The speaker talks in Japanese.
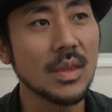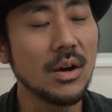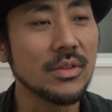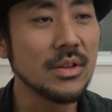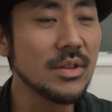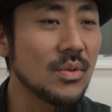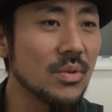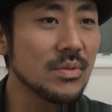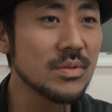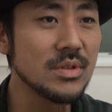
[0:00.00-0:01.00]
あなんだ
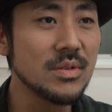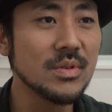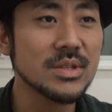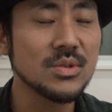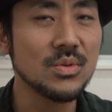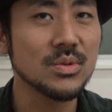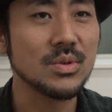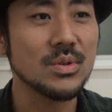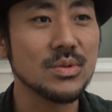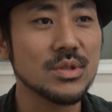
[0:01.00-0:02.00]
この国は超
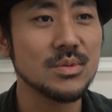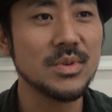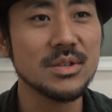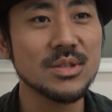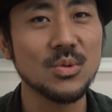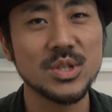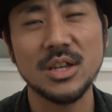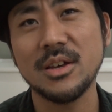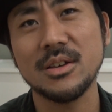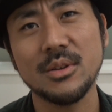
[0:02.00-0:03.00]
住みやすそう
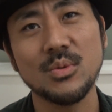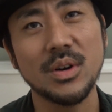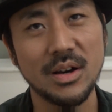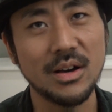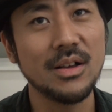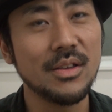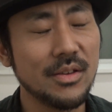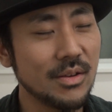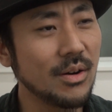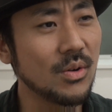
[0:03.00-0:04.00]
じゃないかとか
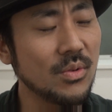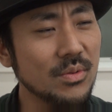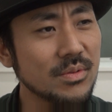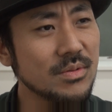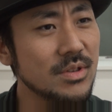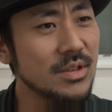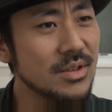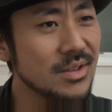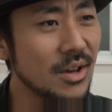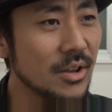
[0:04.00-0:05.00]
あこの
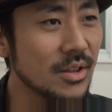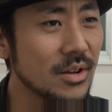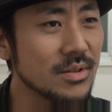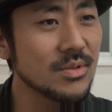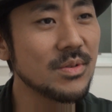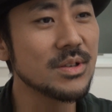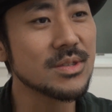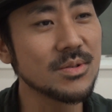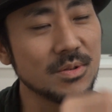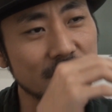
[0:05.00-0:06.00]
国で働くのは
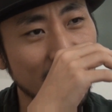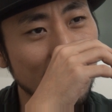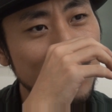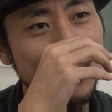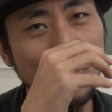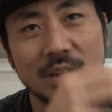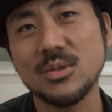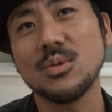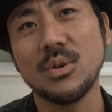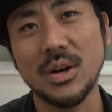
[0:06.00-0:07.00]
すごく楽しそうだ
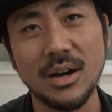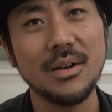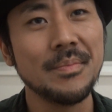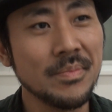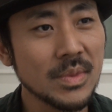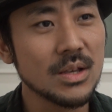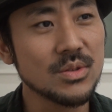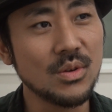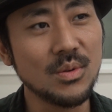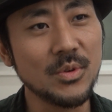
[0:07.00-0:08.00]
ぞとか
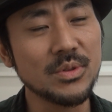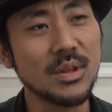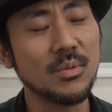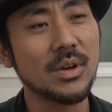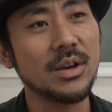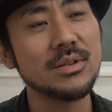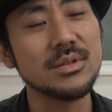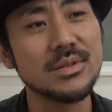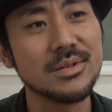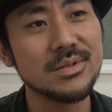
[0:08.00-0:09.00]
そう思ってもらえ
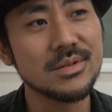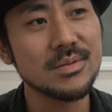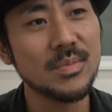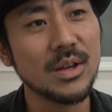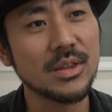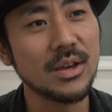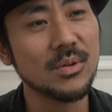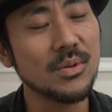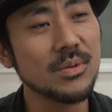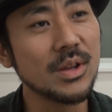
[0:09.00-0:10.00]
る、まあ、多
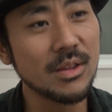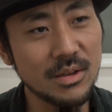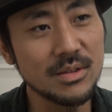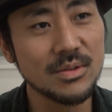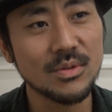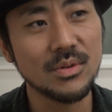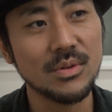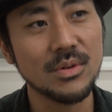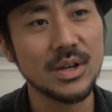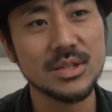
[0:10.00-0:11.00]
様な、ね、そ
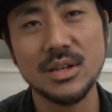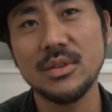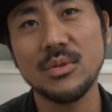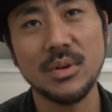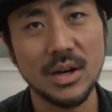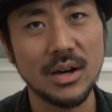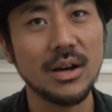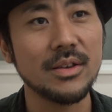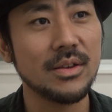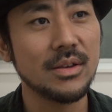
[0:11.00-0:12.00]
の価値観とか